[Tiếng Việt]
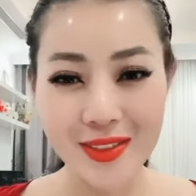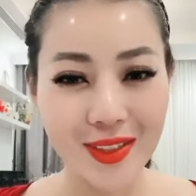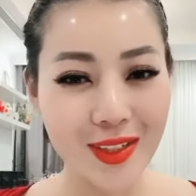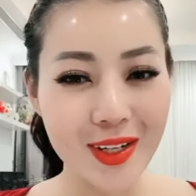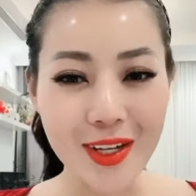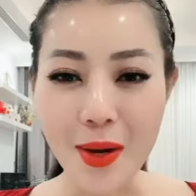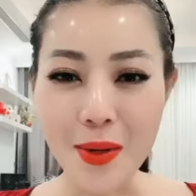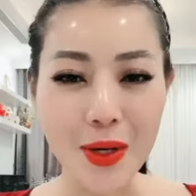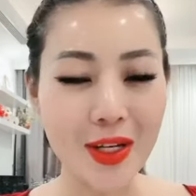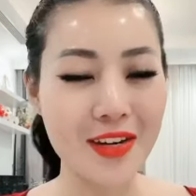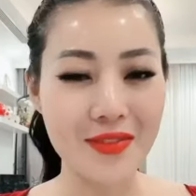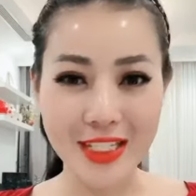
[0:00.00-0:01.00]
Hương đâu có
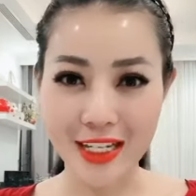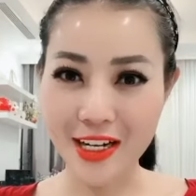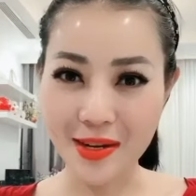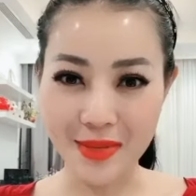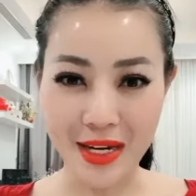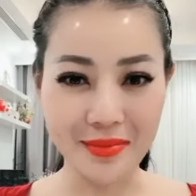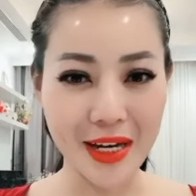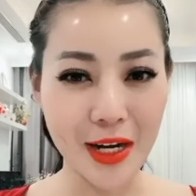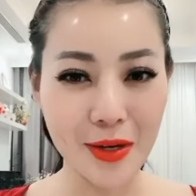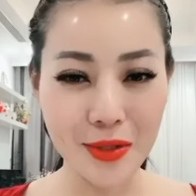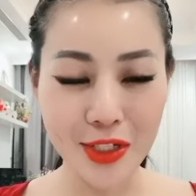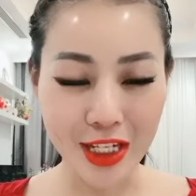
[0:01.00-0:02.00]
cần phải trang điểm đậm
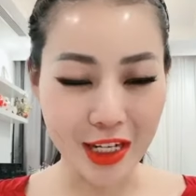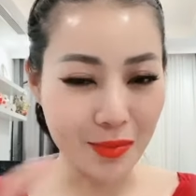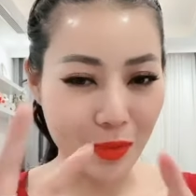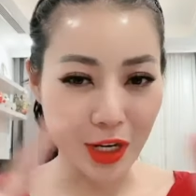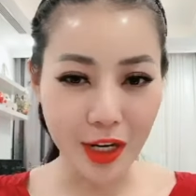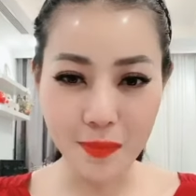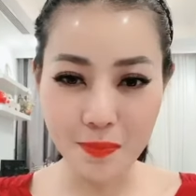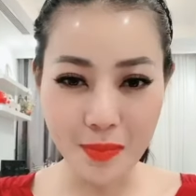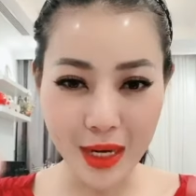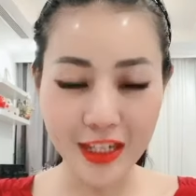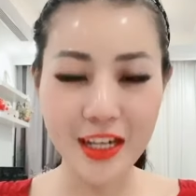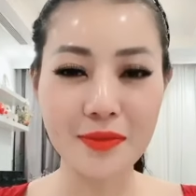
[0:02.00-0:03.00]
đâu, chỉ cần một lớp
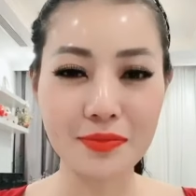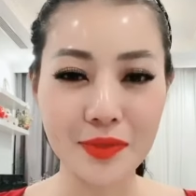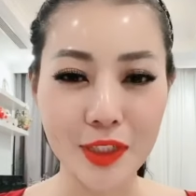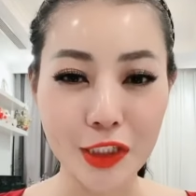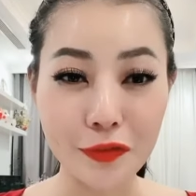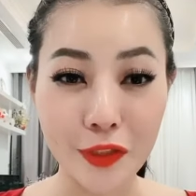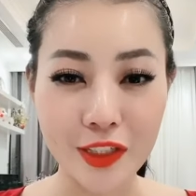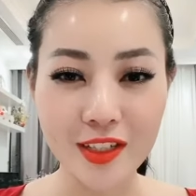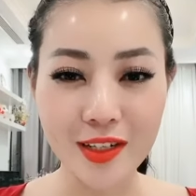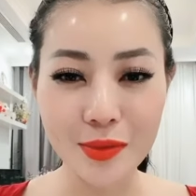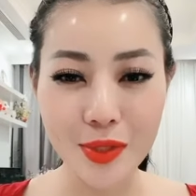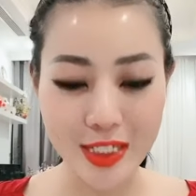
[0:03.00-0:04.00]
make up với phần
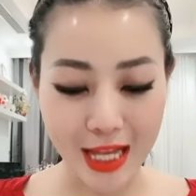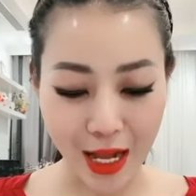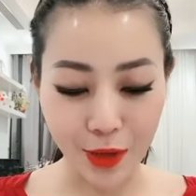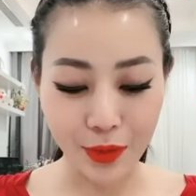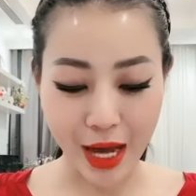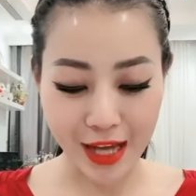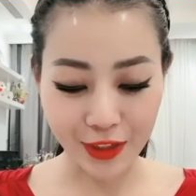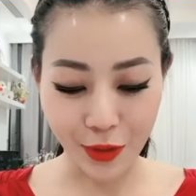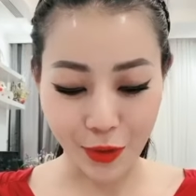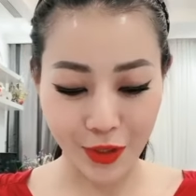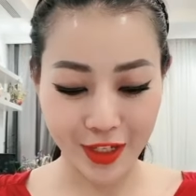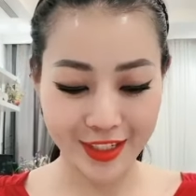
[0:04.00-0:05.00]
nước nuôi da lô Lodat
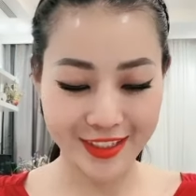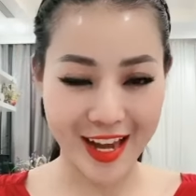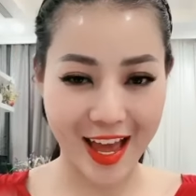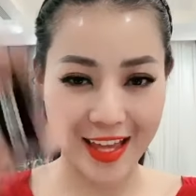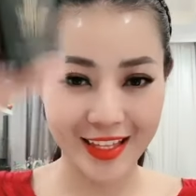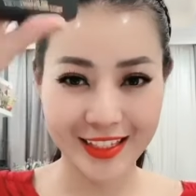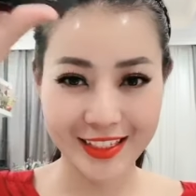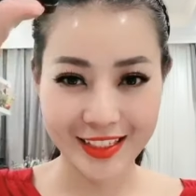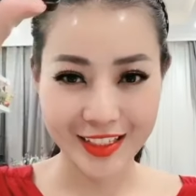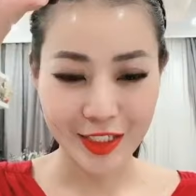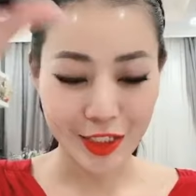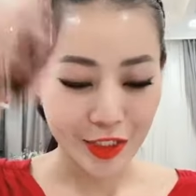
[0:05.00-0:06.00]
thôi. Này,
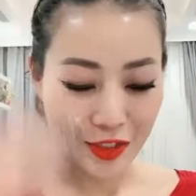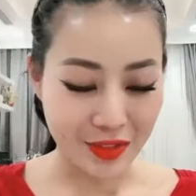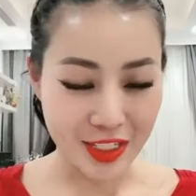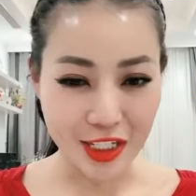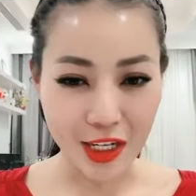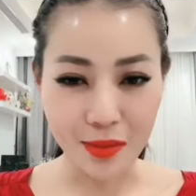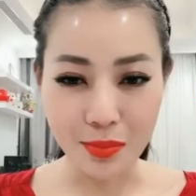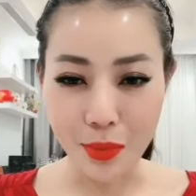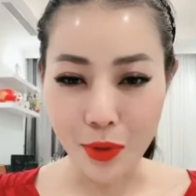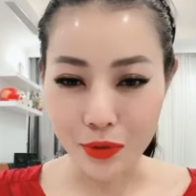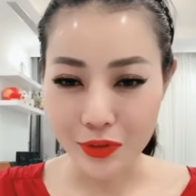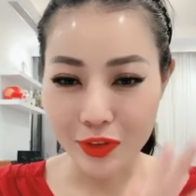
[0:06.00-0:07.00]
và chỉ cần
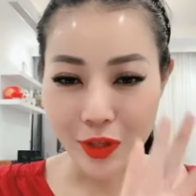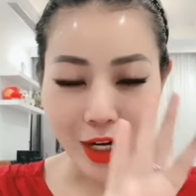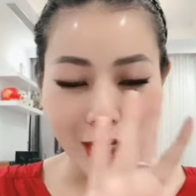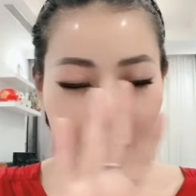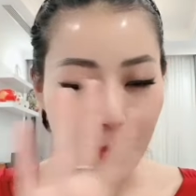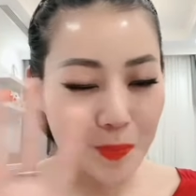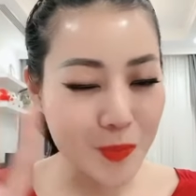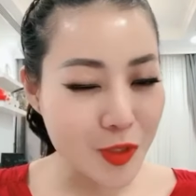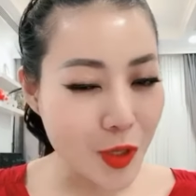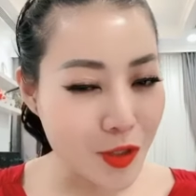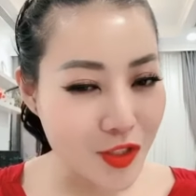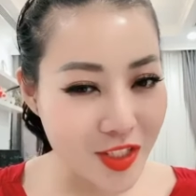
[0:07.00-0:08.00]
một gọi là lớp
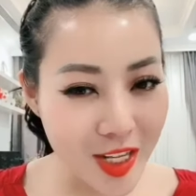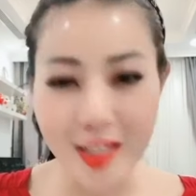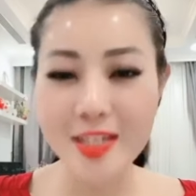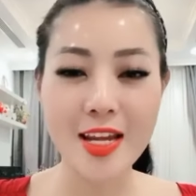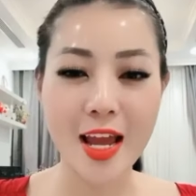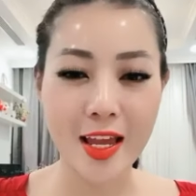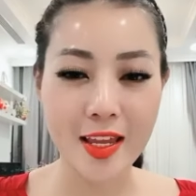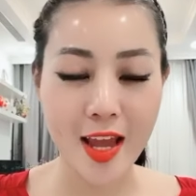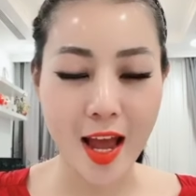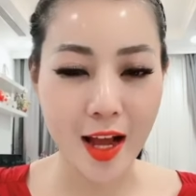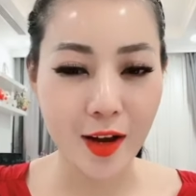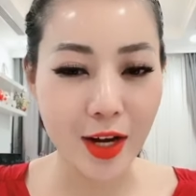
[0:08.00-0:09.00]
son rất nhẹ
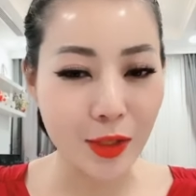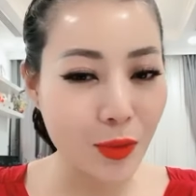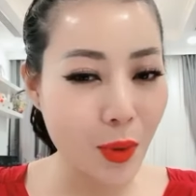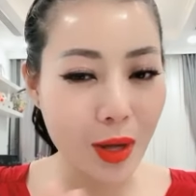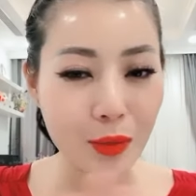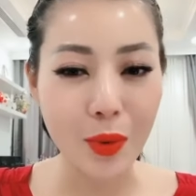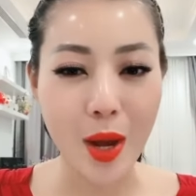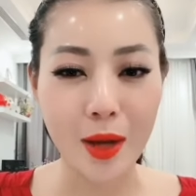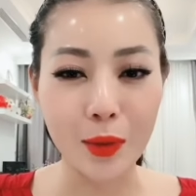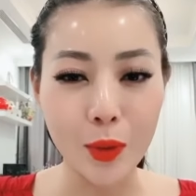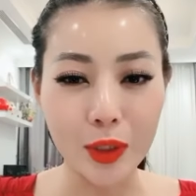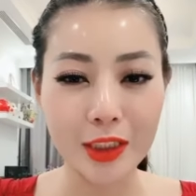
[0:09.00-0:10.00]
nhàng gọi là thoang thoảng
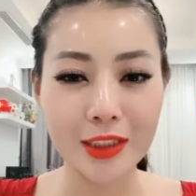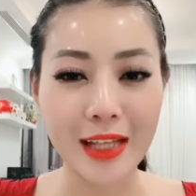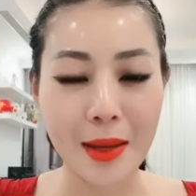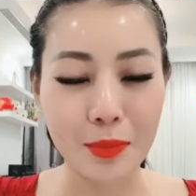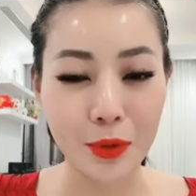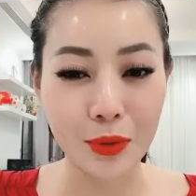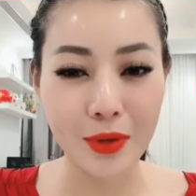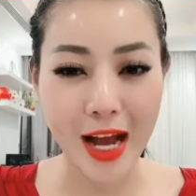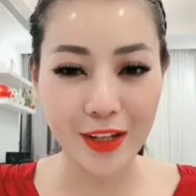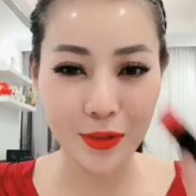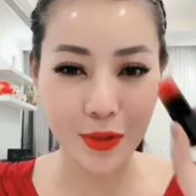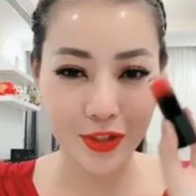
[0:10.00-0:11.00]
lụa tơ tằm của
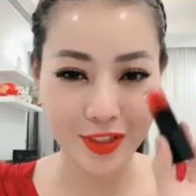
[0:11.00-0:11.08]
Lodat thôi